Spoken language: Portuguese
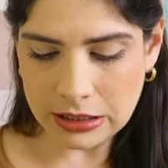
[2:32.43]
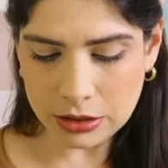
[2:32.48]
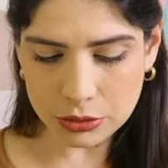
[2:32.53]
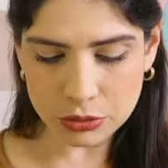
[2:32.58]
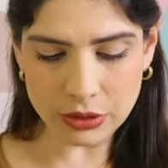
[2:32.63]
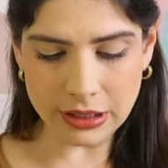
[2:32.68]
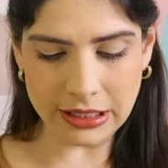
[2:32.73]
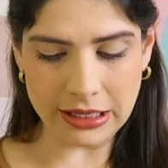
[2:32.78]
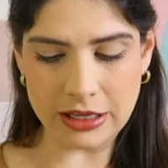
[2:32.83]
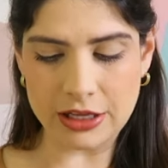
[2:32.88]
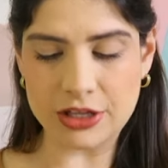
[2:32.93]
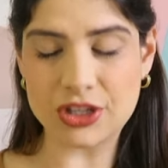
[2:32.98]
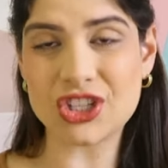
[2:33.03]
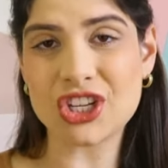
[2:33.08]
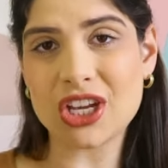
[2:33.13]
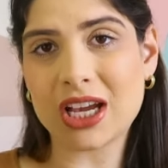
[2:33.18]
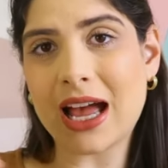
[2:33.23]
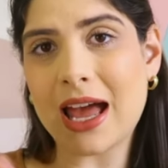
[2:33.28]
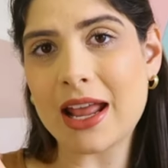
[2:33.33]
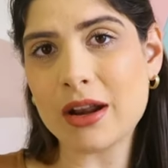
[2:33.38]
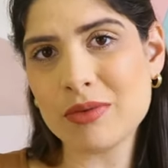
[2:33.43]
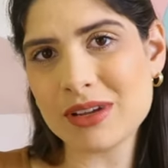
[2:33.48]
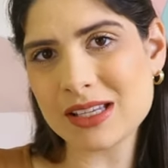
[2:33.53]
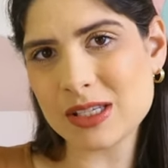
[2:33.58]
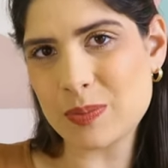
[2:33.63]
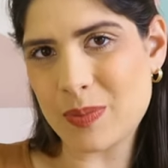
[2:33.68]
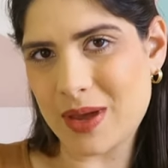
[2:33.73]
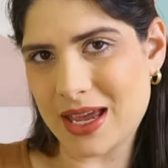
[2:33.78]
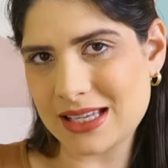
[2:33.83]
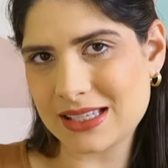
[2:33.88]
Tanto que chegaram
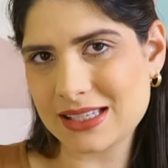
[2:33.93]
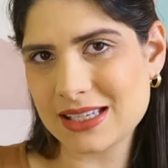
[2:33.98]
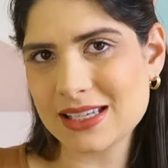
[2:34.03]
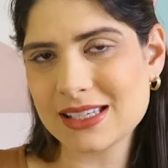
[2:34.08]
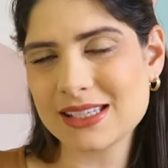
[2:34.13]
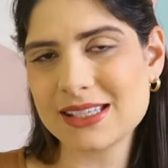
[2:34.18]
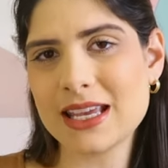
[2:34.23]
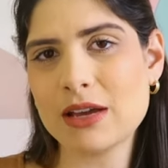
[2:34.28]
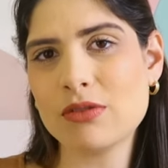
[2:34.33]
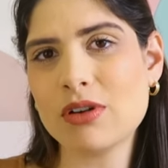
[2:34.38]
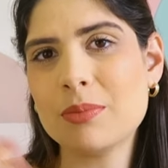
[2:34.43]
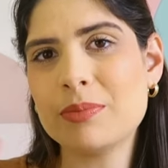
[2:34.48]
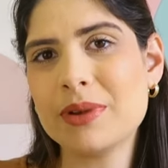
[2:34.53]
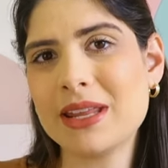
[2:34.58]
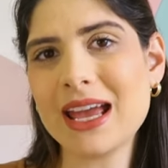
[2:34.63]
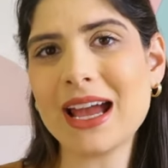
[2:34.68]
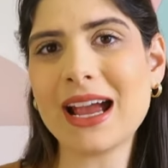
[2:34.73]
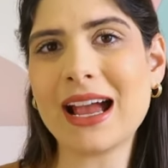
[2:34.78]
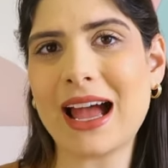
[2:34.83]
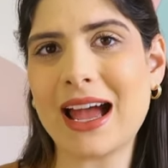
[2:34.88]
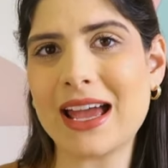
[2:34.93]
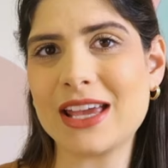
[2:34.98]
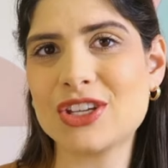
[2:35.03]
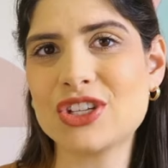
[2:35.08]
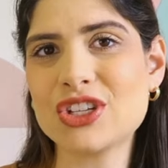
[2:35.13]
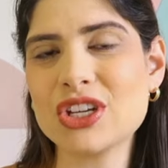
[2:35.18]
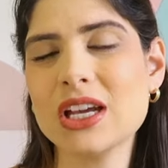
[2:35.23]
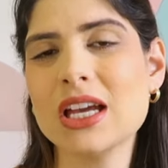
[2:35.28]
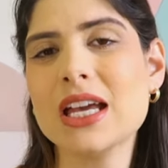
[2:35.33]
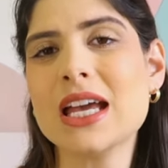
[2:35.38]
as peças, eu abri a
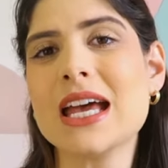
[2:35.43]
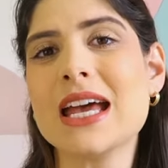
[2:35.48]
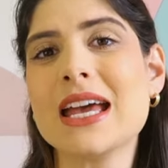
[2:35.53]
caixa